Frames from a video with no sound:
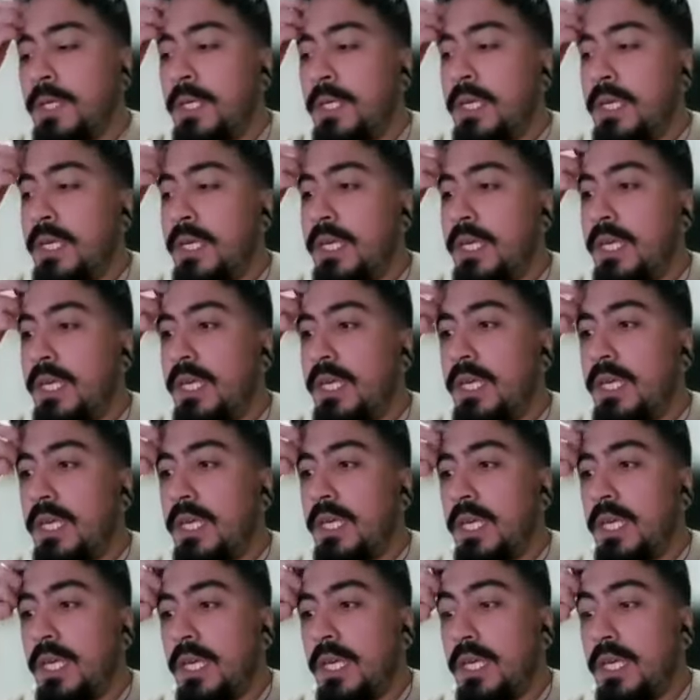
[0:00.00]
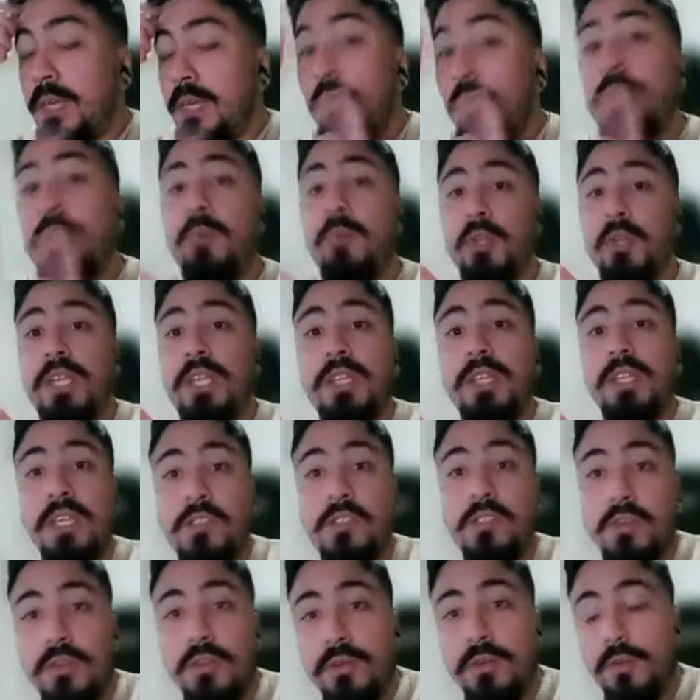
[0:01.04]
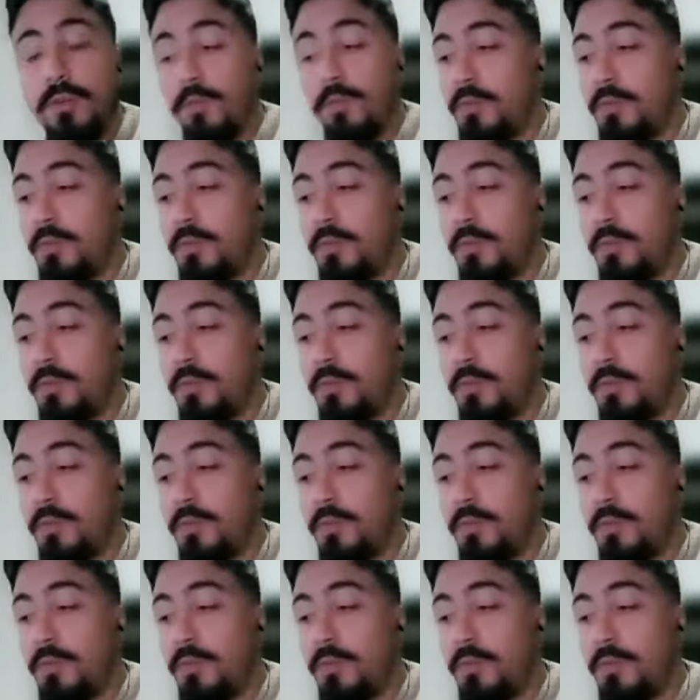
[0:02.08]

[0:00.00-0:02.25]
Eh, y es muy importante eso,